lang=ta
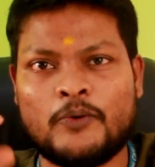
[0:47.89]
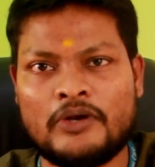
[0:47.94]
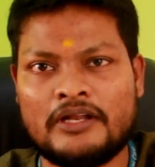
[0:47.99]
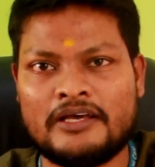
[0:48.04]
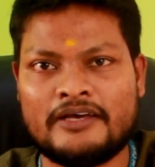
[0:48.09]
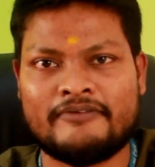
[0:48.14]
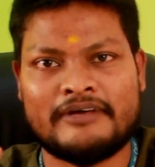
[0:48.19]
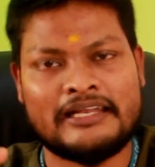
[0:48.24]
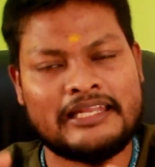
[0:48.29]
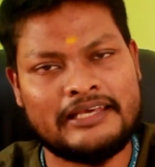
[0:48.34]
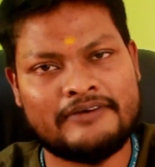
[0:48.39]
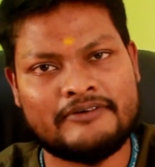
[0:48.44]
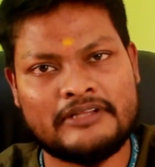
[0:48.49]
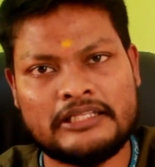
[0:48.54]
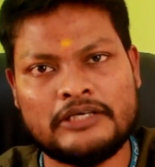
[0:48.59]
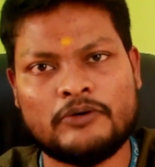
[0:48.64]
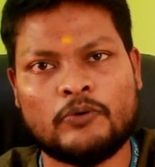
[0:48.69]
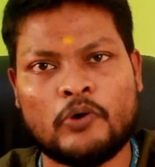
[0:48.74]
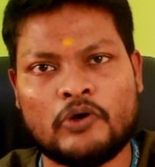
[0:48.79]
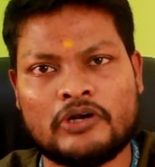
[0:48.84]
உங்களுக்கு வழியை
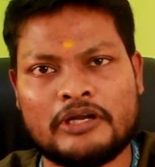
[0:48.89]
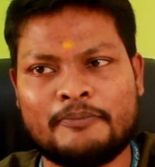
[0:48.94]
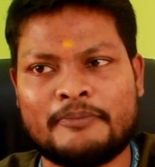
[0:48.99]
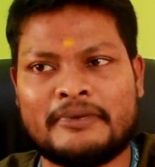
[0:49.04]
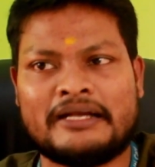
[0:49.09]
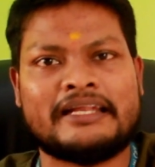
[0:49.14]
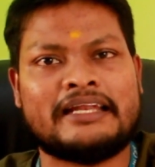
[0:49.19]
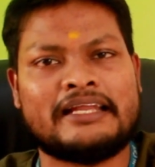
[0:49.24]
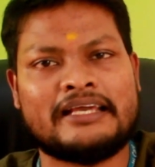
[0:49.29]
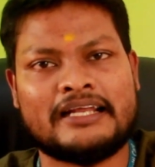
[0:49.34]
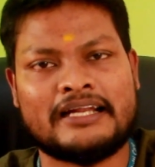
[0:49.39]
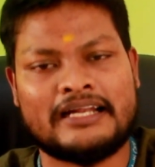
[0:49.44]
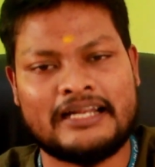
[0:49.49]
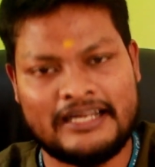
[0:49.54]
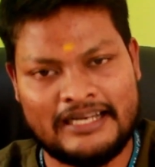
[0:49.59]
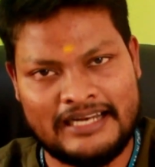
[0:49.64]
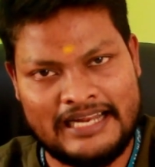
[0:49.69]
வந்து ஓவர் மட்டும் நீங்கள்